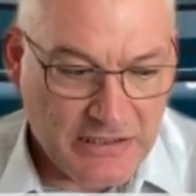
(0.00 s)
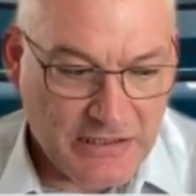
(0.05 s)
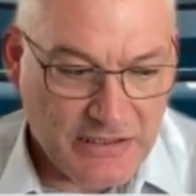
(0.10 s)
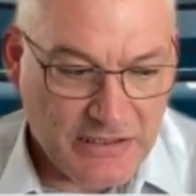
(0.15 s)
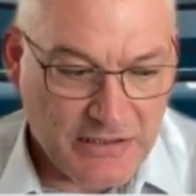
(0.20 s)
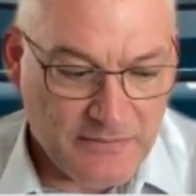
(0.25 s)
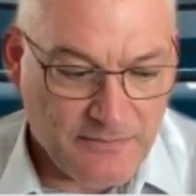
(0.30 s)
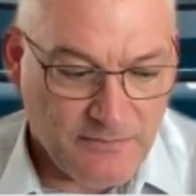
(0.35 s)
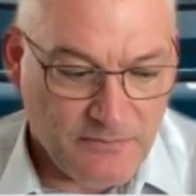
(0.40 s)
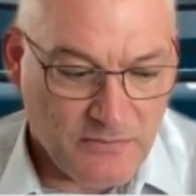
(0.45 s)

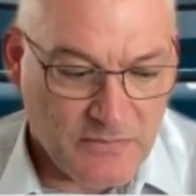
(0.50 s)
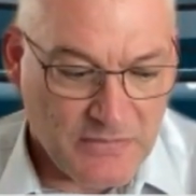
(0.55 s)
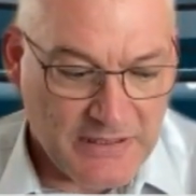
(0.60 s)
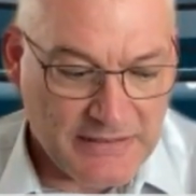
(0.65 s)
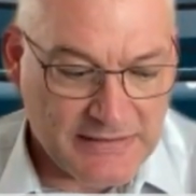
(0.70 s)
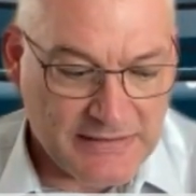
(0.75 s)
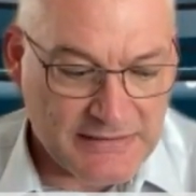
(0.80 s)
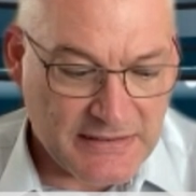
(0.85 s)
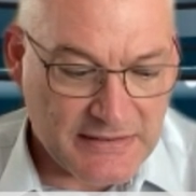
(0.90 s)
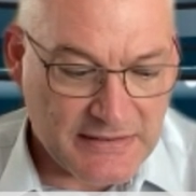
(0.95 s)
ähm,
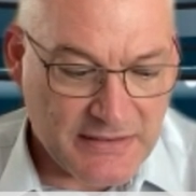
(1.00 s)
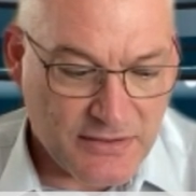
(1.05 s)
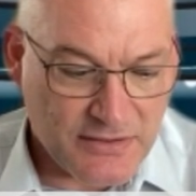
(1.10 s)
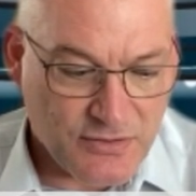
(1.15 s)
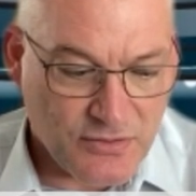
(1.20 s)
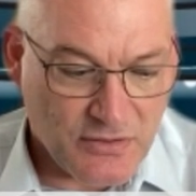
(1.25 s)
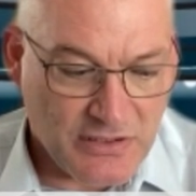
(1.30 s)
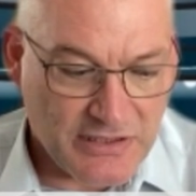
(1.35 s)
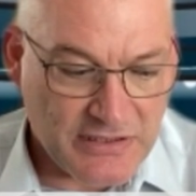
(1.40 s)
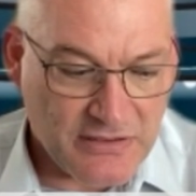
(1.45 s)
ist es
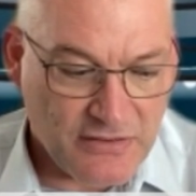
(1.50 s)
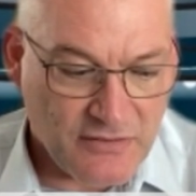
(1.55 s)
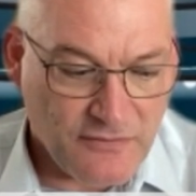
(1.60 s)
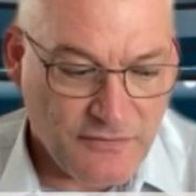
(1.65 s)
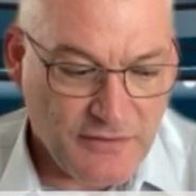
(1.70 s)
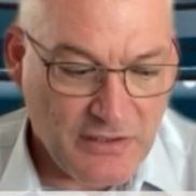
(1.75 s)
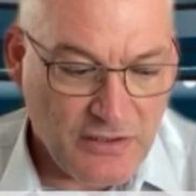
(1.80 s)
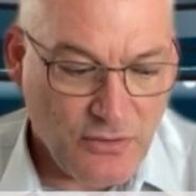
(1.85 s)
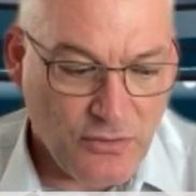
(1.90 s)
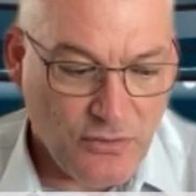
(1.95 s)
natürlich eine
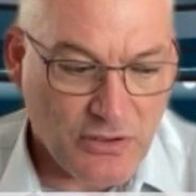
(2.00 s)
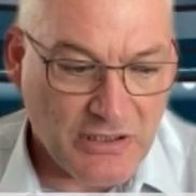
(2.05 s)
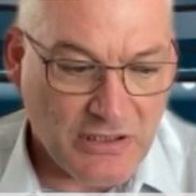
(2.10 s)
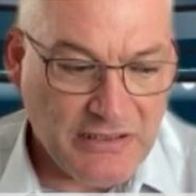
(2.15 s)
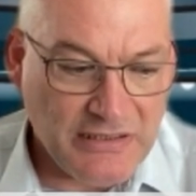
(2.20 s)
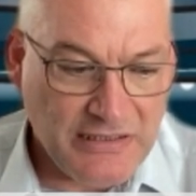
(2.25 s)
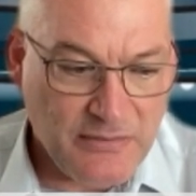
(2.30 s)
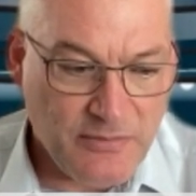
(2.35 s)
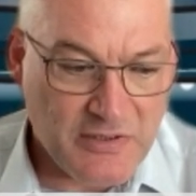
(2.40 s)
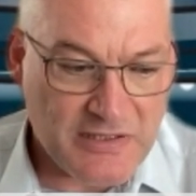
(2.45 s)
viel höhere
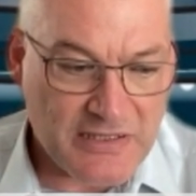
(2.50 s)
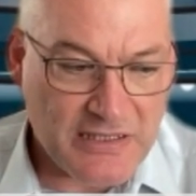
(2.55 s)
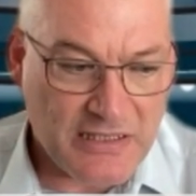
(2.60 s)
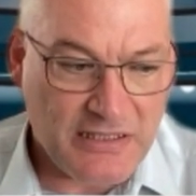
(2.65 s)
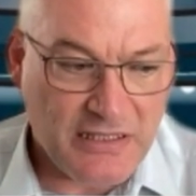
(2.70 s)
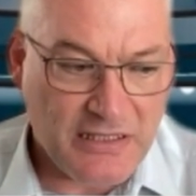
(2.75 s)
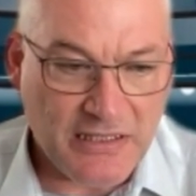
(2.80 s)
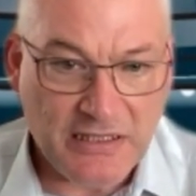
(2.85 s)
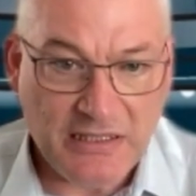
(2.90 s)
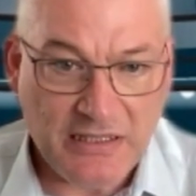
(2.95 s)

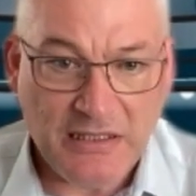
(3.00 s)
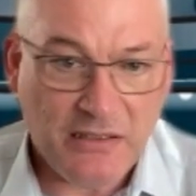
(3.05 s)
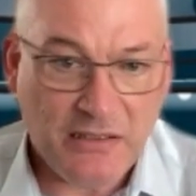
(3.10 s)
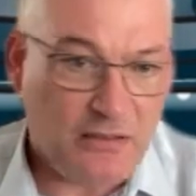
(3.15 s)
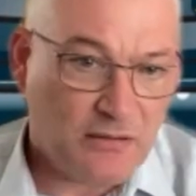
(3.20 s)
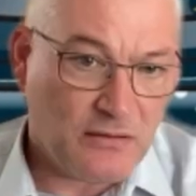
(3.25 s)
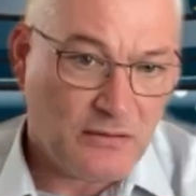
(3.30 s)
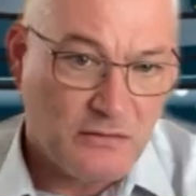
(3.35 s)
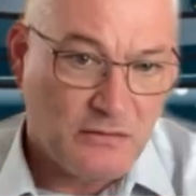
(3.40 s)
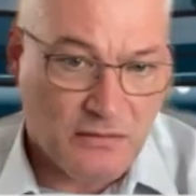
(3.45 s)

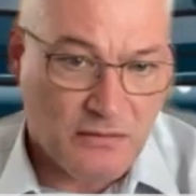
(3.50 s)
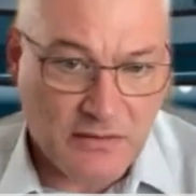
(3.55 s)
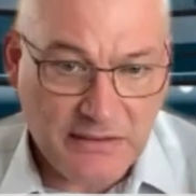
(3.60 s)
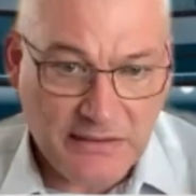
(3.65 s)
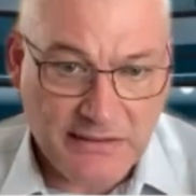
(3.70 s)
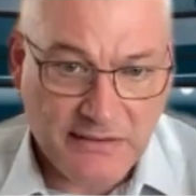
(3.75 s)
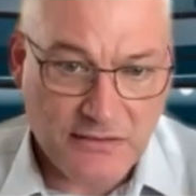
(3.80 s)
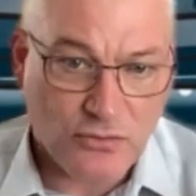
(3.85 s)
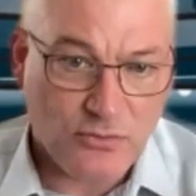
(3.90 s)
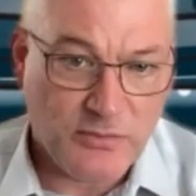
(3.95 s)
Liebesenergie,
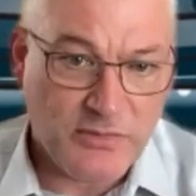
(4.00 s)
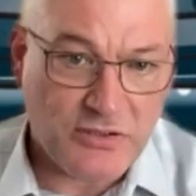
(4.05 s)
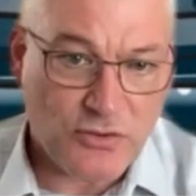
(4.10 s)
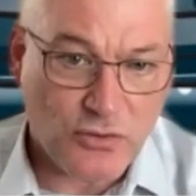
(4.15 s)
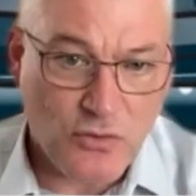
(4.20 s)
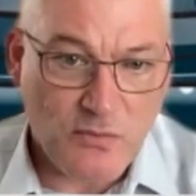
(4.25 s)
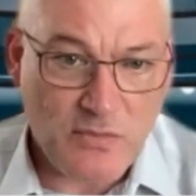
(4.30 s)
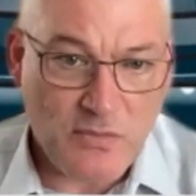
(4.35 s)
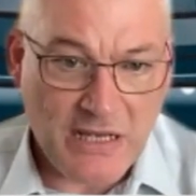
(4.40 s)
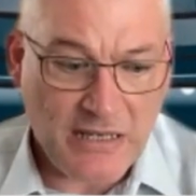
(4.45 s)
die ich um mich
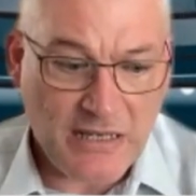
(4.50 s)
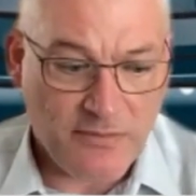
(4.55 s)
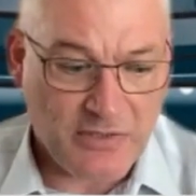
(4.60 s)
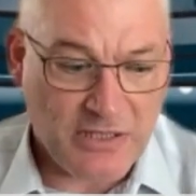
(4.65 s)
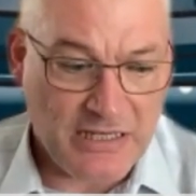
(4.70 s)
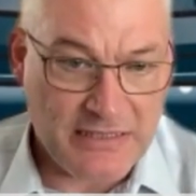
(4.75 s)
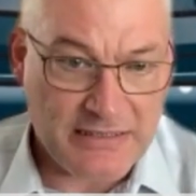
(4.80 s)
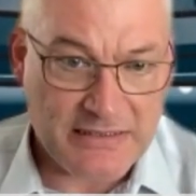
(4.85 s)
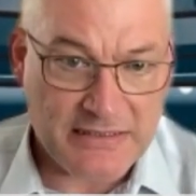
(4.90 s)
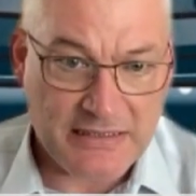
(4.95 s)
herum
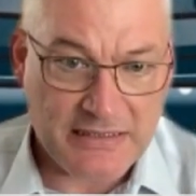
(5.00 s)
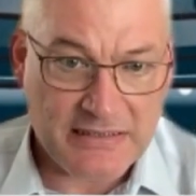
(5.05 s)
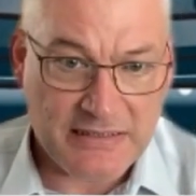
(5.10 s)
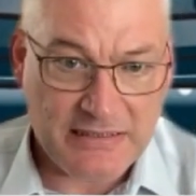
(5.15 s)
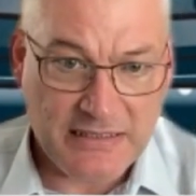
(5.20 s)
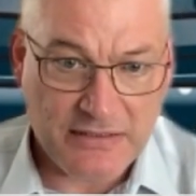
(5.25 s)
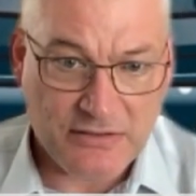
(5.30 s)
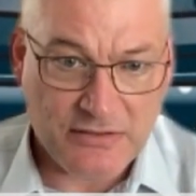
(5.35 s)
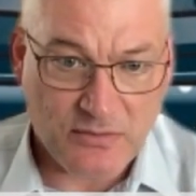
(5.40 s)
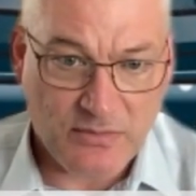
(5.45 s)
habe, als jetzt
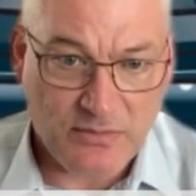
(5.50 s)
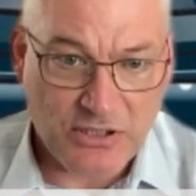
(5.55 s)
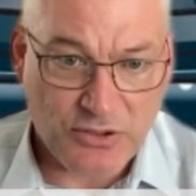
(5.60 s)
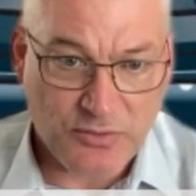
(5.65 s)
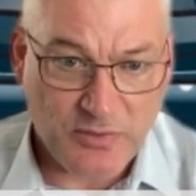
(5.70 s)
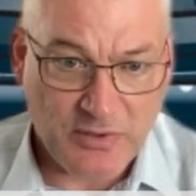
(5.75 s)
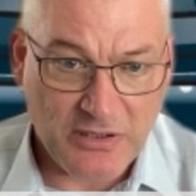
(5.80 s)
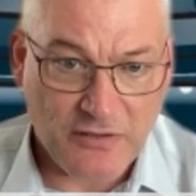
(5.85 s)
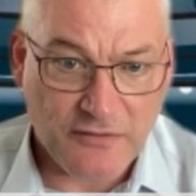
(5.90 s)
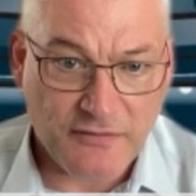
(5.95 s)
hier zum
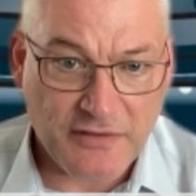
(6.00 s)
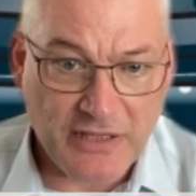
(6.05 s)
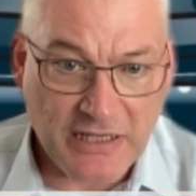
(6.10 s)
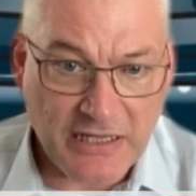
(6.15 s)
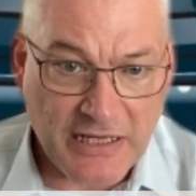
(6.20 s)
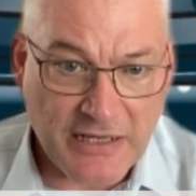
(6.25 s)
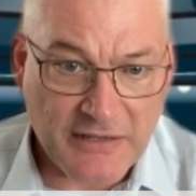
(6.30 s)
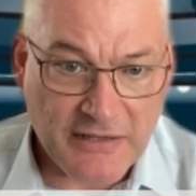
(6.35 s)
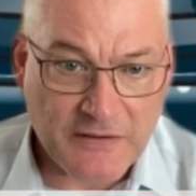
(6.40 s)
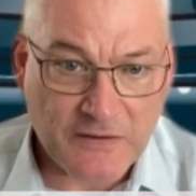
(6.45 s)
Beispiel auf der
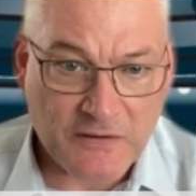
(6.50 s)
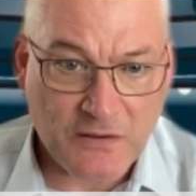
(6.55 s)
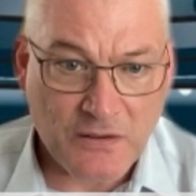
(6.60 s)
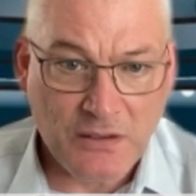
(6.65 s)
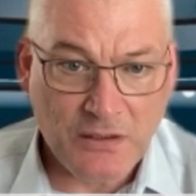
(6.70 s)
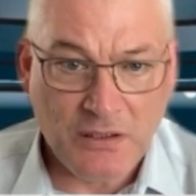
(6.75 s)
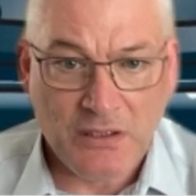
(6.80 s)
Erde.